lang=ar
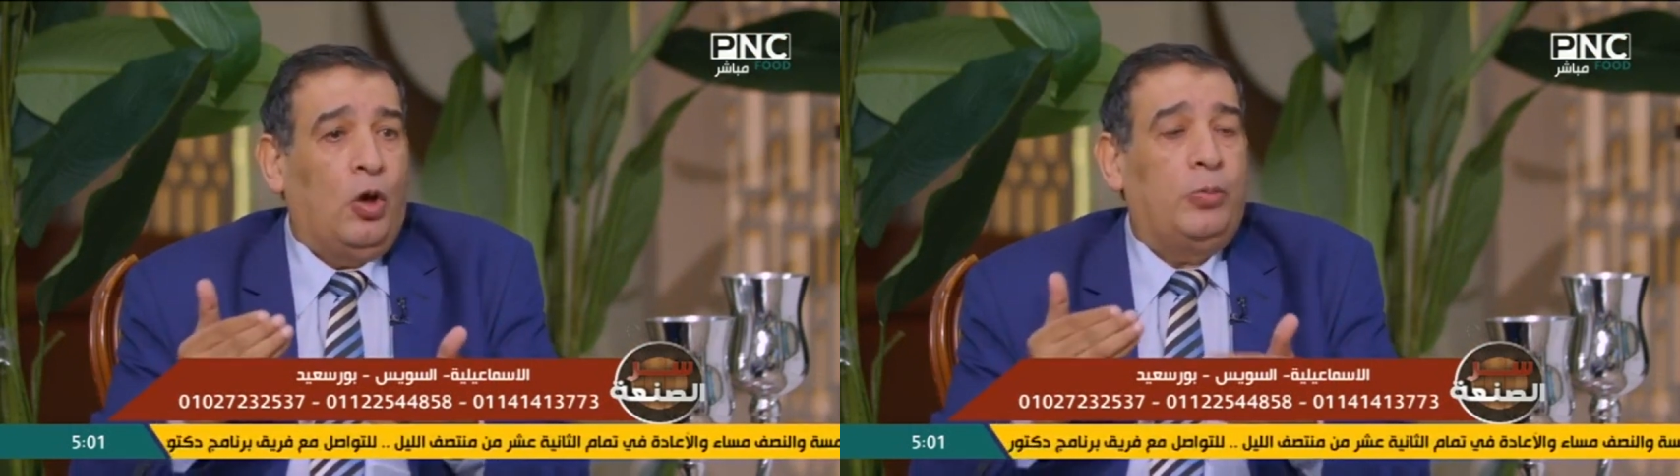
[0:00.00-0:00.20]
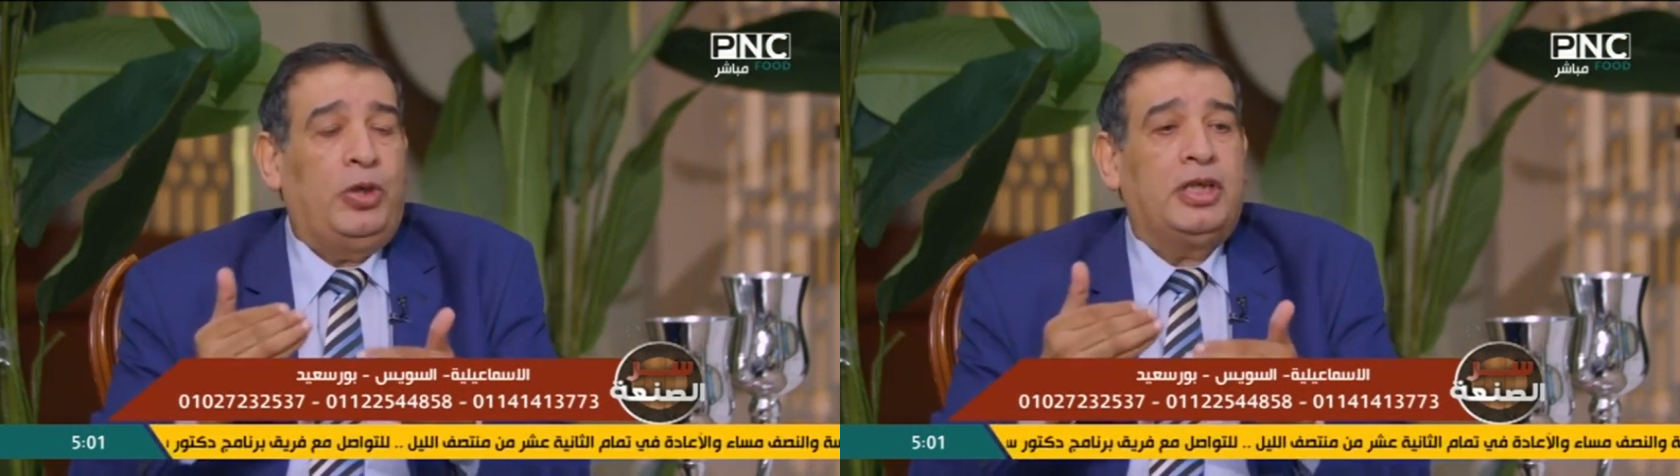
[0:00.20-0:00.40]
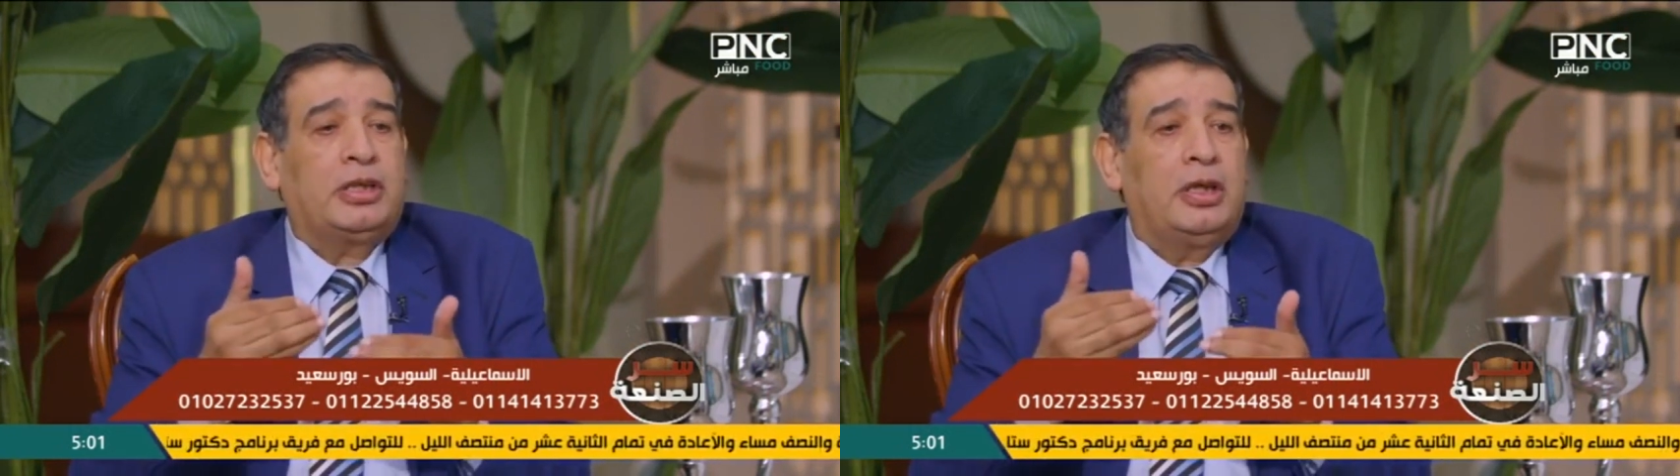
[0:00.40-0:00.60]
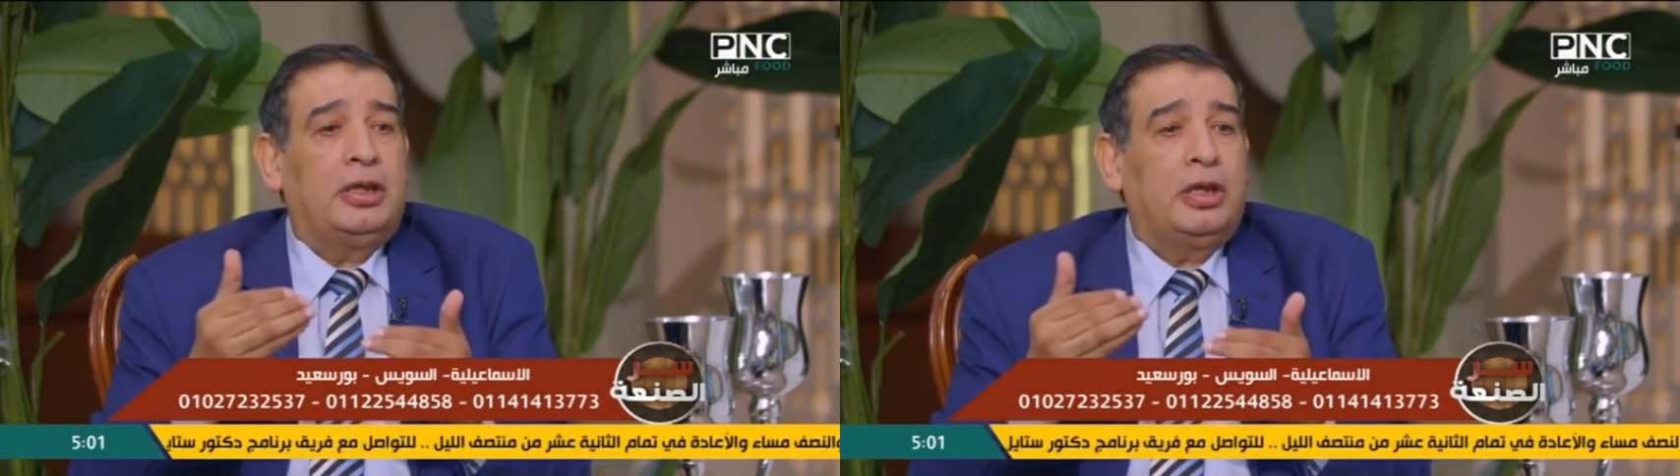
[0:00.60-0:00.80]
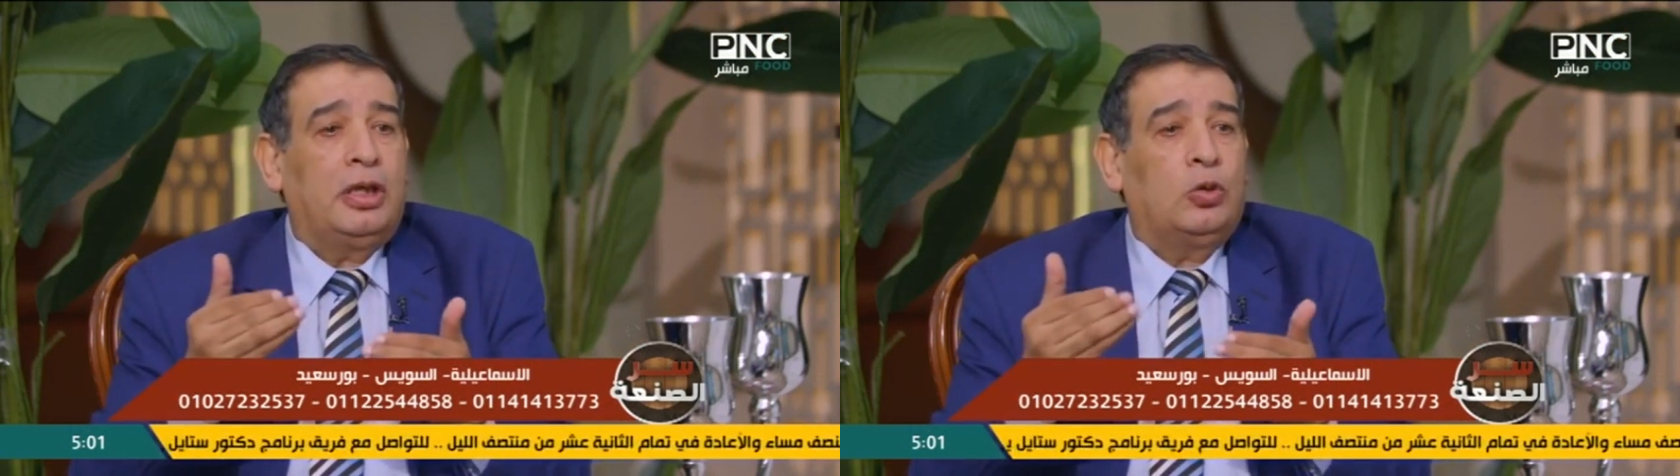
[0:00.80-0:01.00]
وبيحس
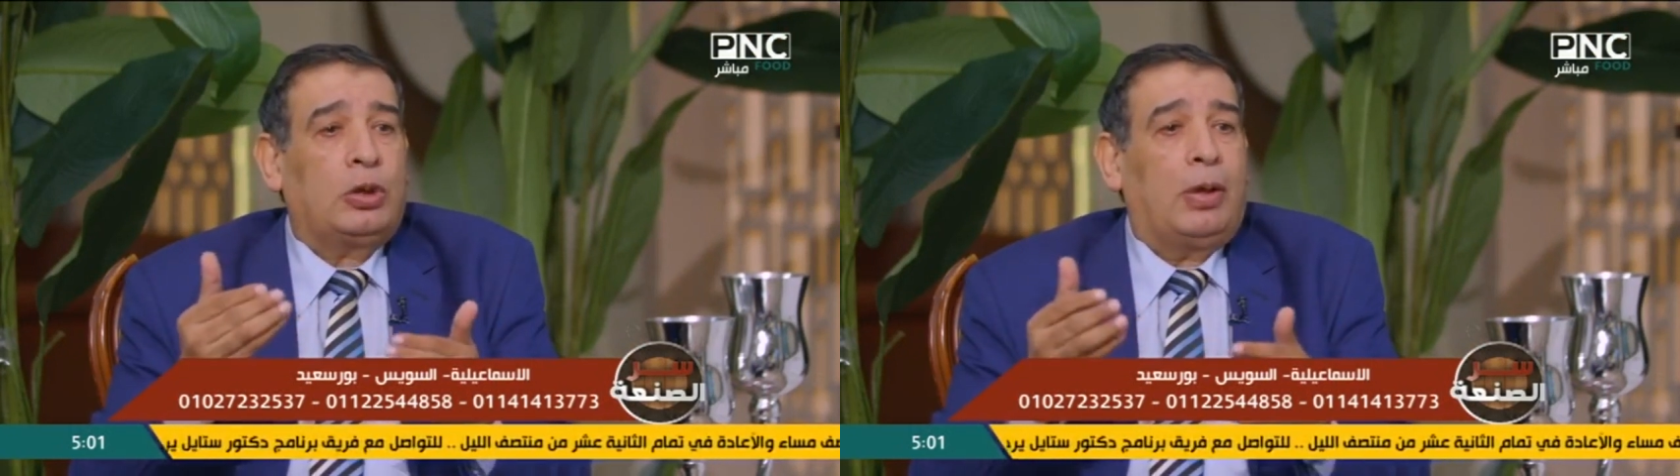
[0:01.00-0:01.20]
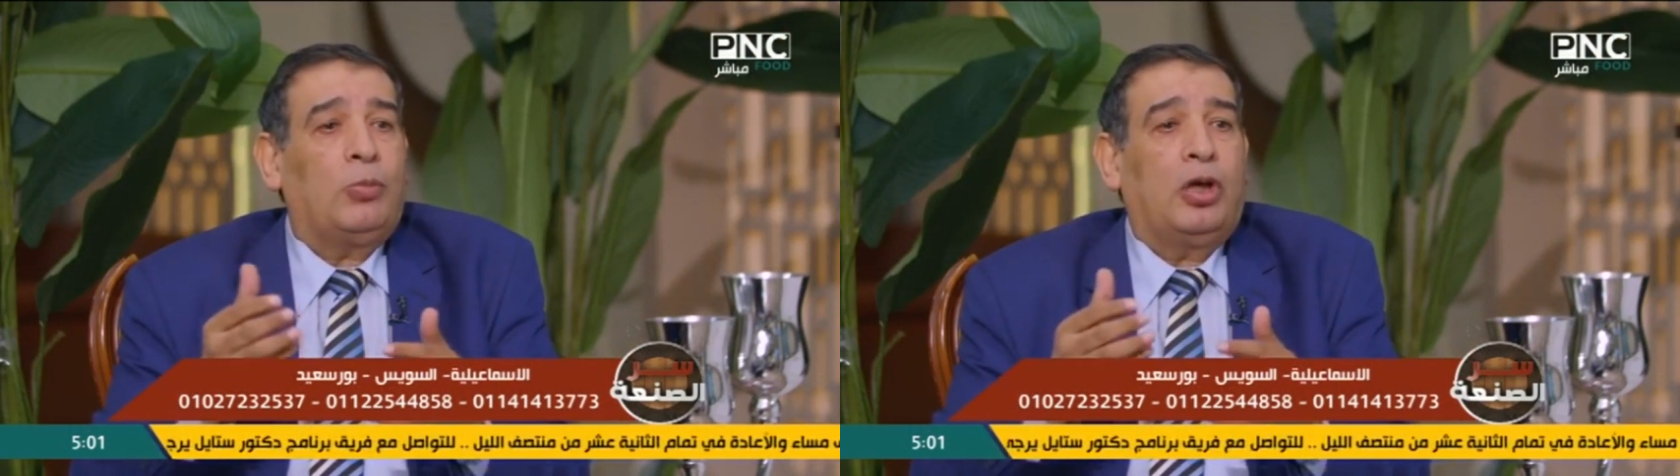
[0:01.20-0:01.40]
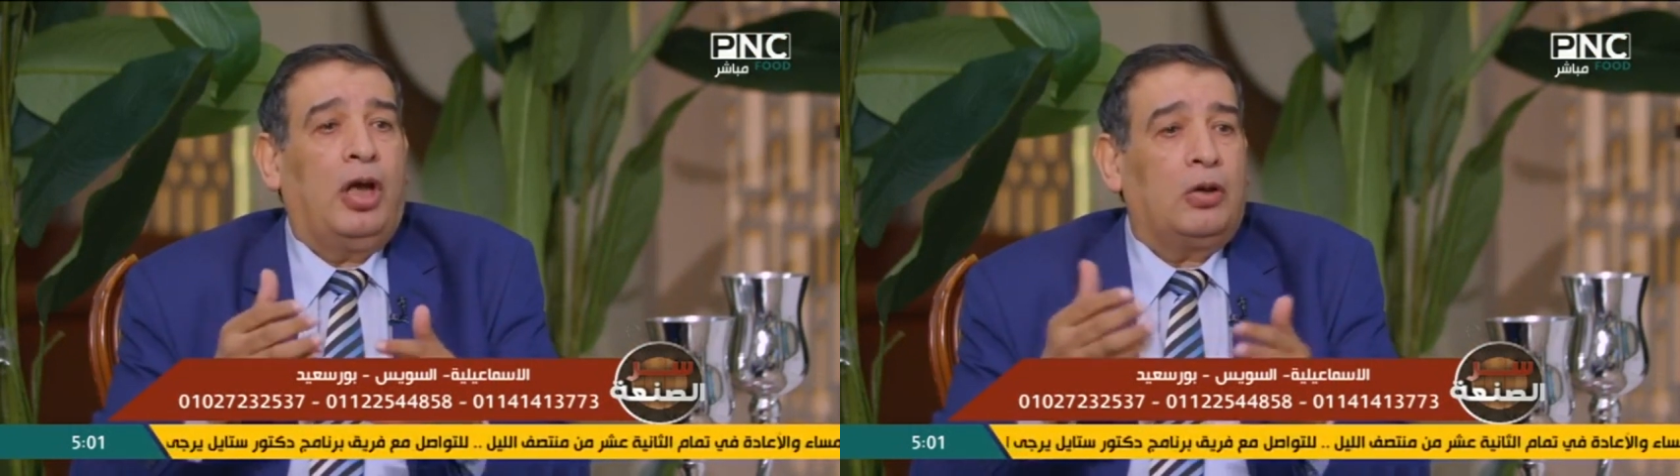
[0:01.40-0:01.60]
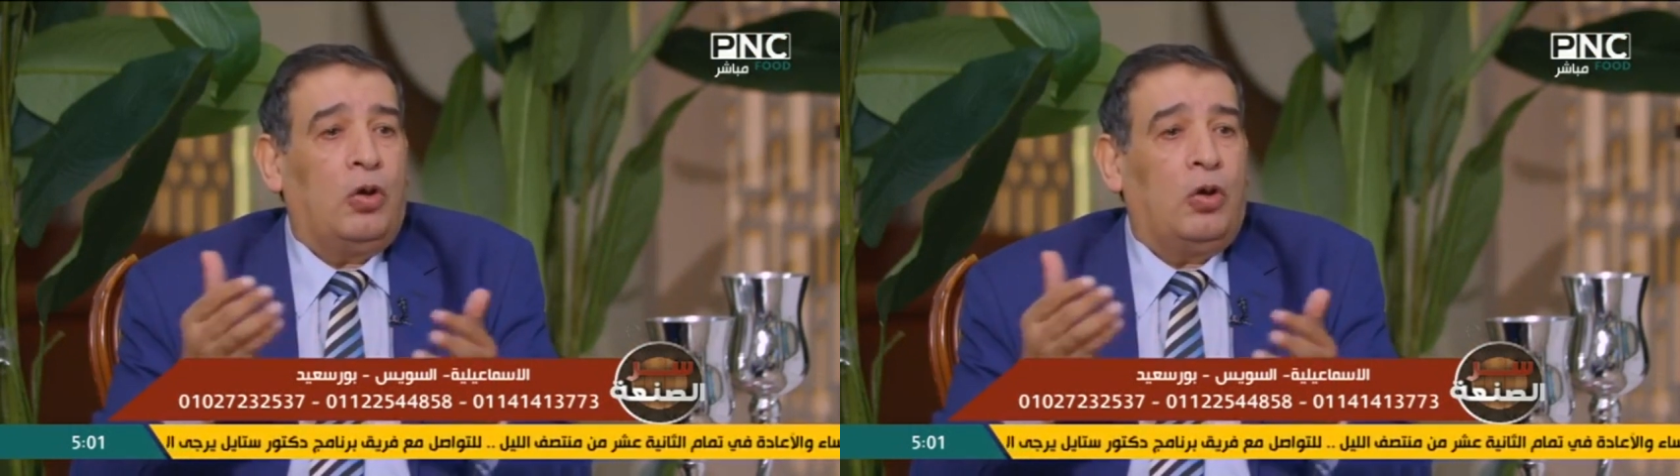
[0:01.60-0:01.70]
ان رجله طبعا مولعه